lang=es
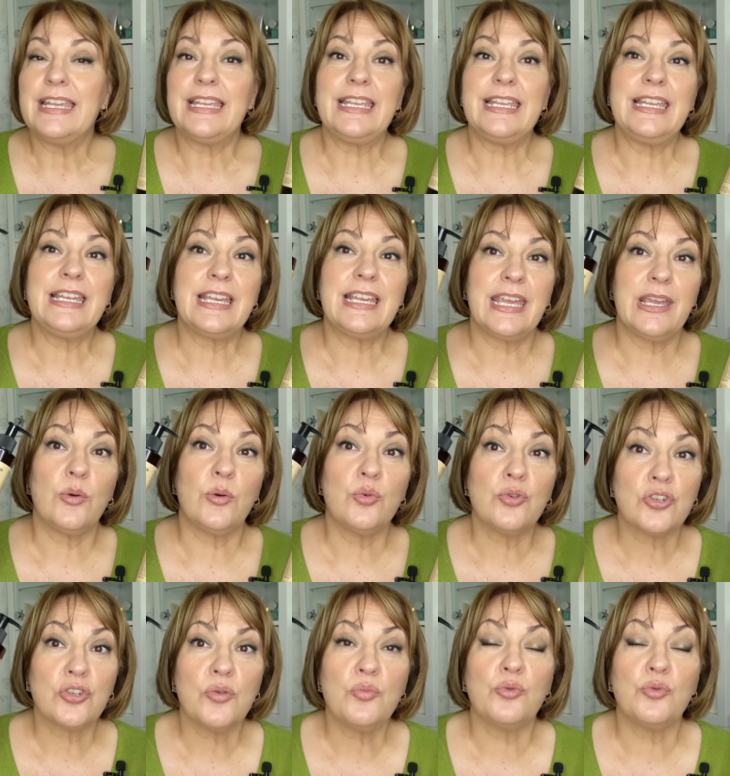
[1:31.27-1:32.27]
y que
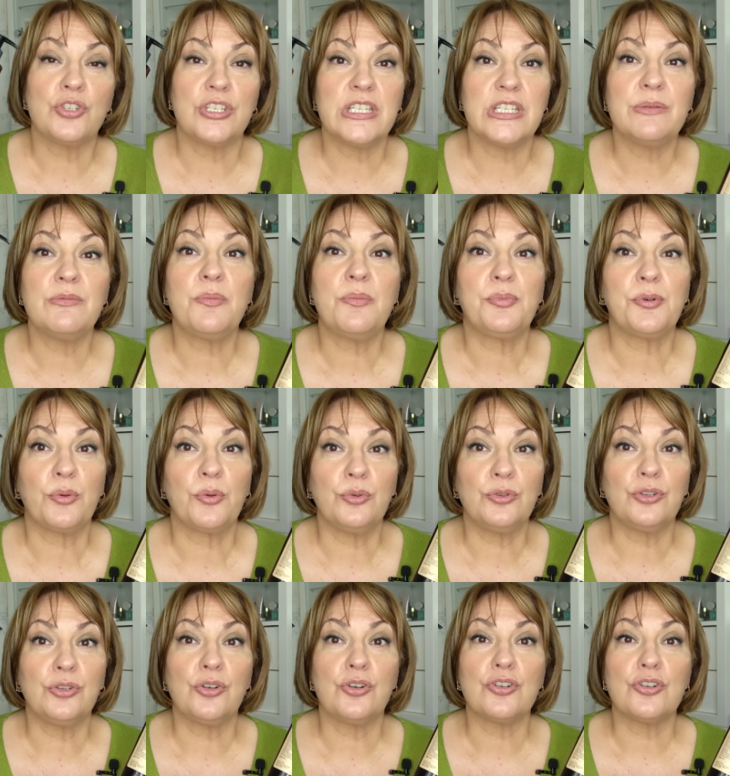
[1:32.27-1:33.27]
uso muchísimos
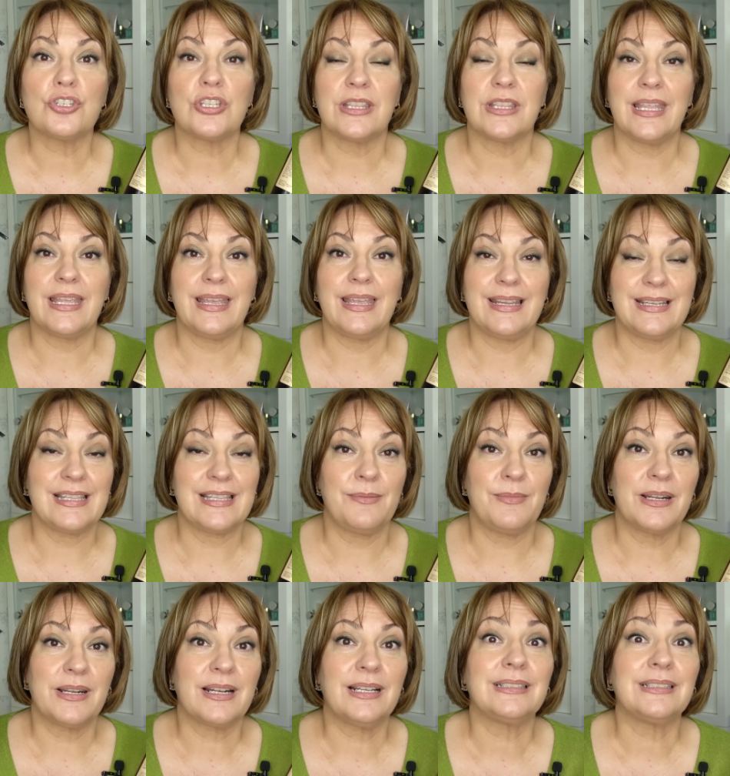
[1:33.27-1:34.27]
productos de esta
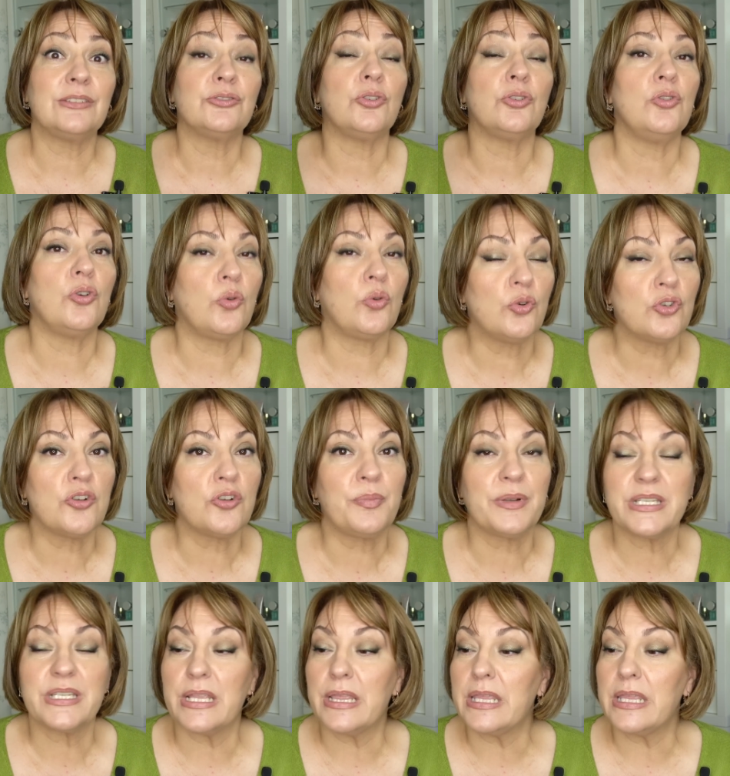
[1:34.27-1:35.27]
marca, tanto en los cursos
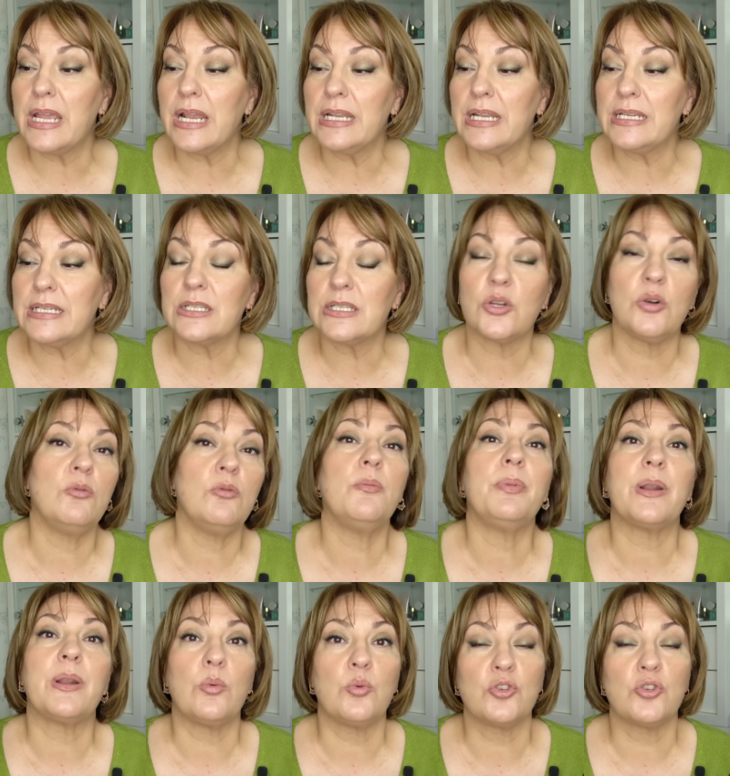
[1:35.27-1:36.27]
presenciales como
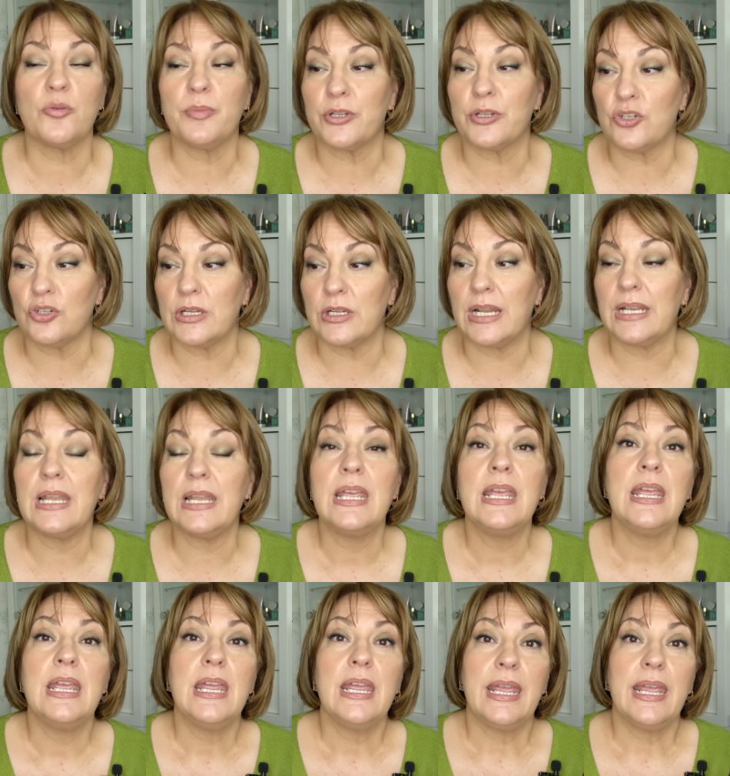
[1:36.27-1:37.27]
para uso personal.
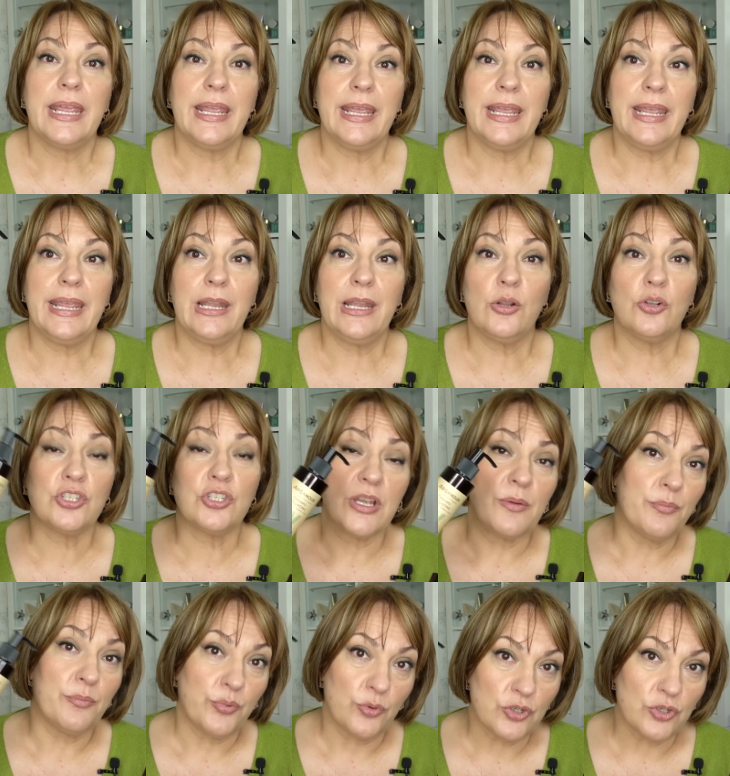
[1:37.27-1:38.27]
Eh, los
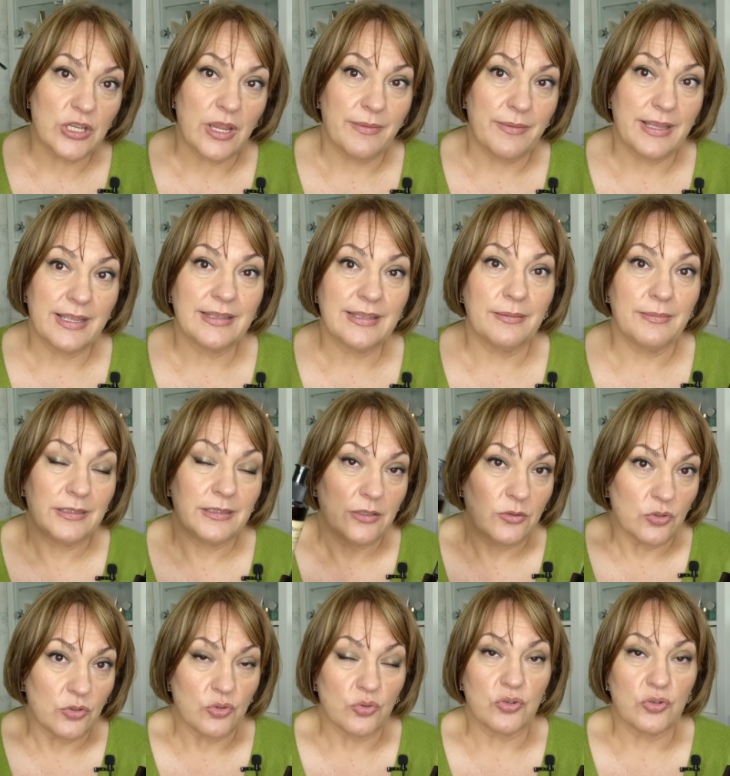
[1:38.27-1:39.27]
champús,
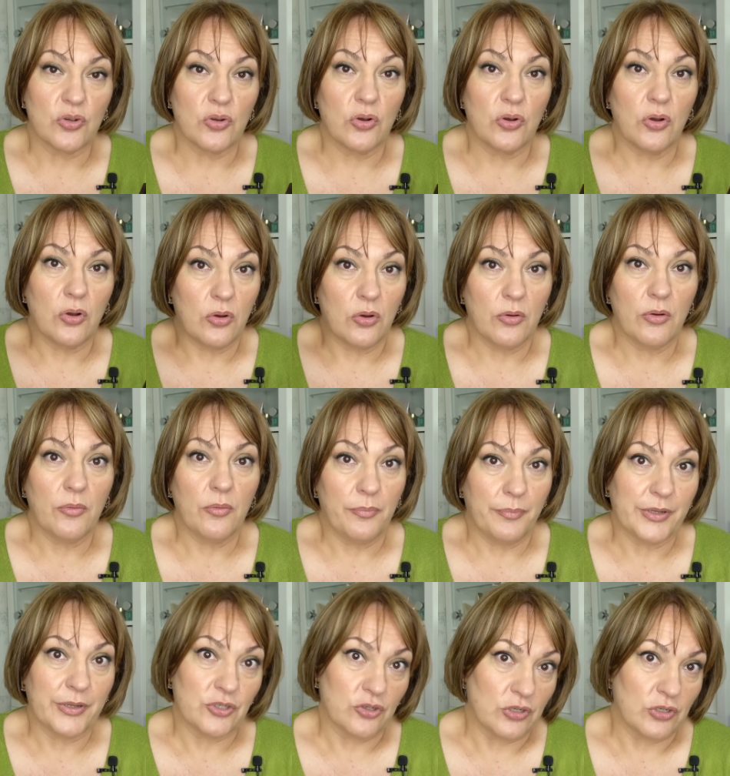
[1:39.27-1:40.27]
evidentemente, los uso
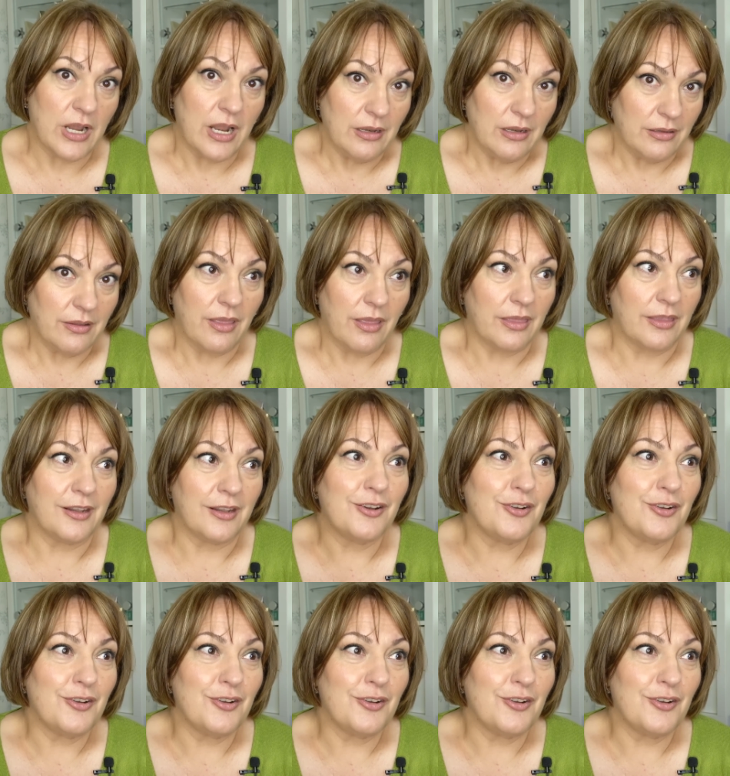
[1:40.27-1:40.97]
personal, es decir,